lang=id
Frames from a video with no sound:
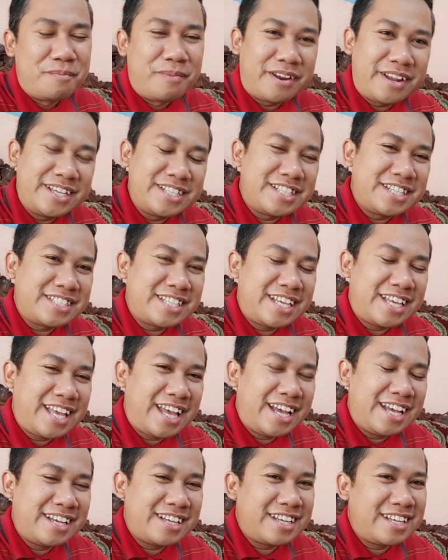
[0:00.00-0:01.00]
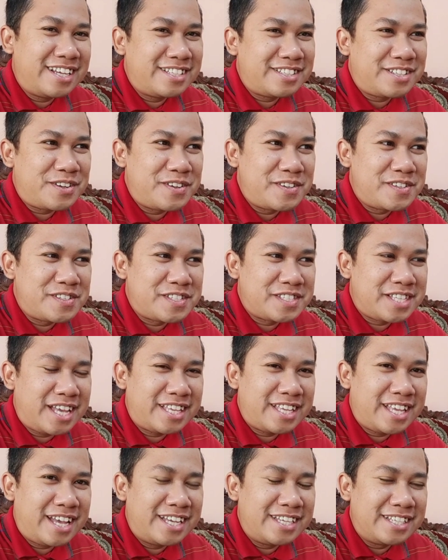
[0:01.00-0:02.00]
merayu istri saya terus
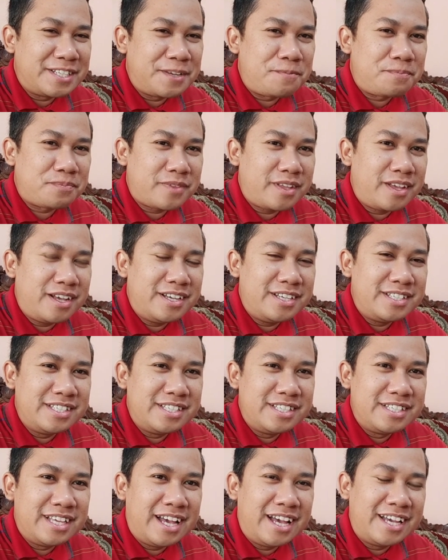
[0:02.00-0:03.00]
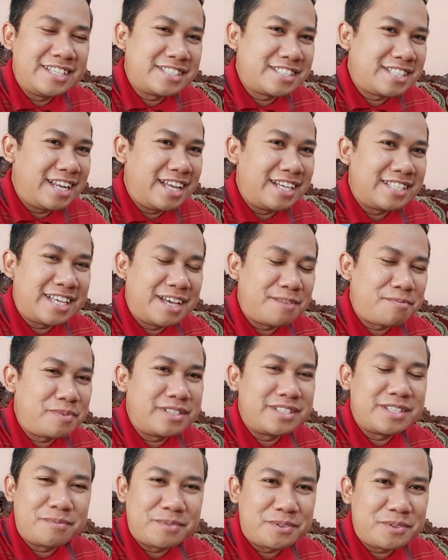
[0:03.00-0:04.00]
saya ini ya istilahnya
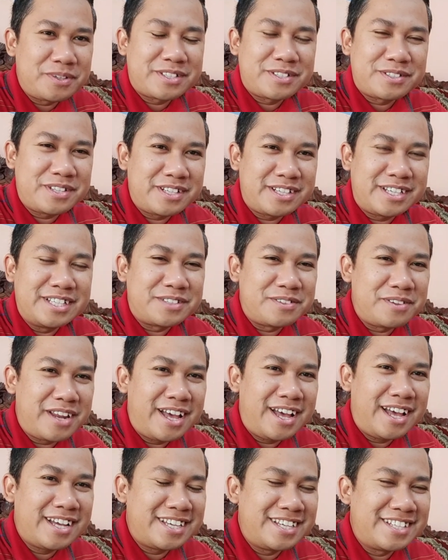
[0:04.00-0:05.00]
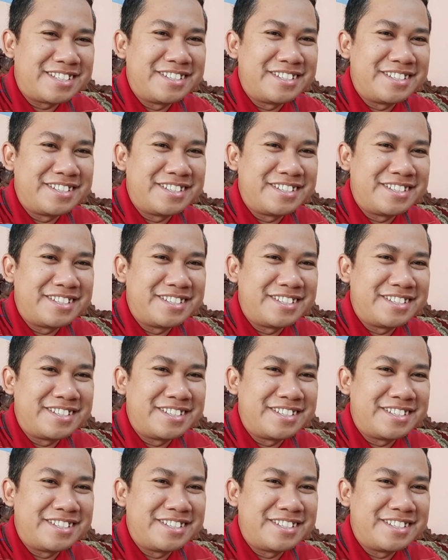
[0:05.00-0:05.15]
pinjam duit gitulah gitu